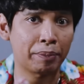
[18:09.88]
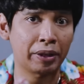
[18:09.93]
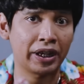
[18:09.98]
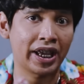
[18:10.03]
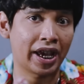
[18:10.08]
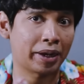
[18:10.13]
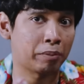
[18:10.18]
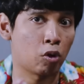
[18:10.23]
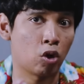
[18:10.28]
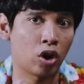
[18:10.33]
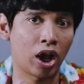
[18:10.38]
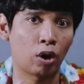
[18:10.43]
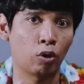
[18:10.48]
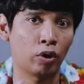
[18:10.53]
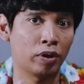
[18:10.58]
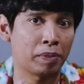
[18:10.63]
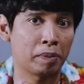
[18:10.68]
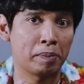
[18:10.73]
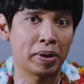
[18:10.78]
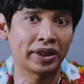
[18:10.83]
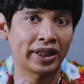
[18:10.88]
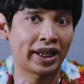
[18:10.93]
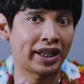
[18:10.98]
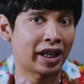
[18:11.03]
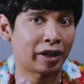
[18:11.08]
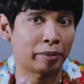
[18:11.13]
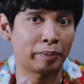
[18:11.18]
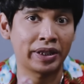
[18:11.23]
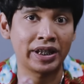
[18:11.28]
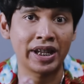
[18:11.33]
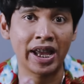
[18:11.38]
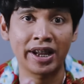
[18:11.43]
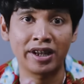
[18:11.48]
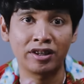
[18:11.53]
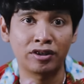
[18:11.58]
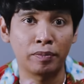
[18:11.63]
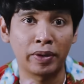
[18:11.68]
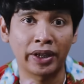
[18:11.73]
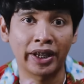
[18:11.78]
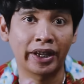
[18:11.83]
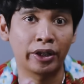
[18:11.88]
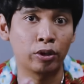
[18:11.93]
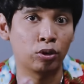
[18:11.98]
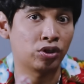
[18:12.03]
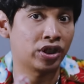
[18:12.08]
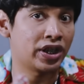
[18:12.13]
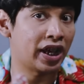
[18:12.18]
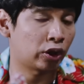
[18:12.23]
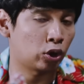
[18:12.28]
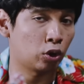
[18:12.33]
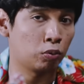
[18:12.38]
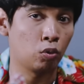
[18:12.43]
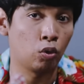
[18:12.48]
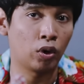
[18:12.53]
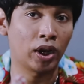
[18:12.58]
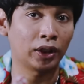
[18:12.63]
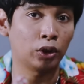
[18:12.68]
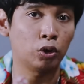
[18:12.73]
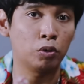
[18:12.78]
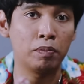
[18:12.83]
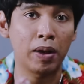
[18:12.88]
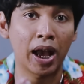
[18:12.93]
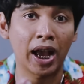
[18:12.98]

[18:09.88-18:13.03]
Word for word: ya pilihan mau ngakuin pembantaian Armenia ini sebagai genosida atau bukan tuh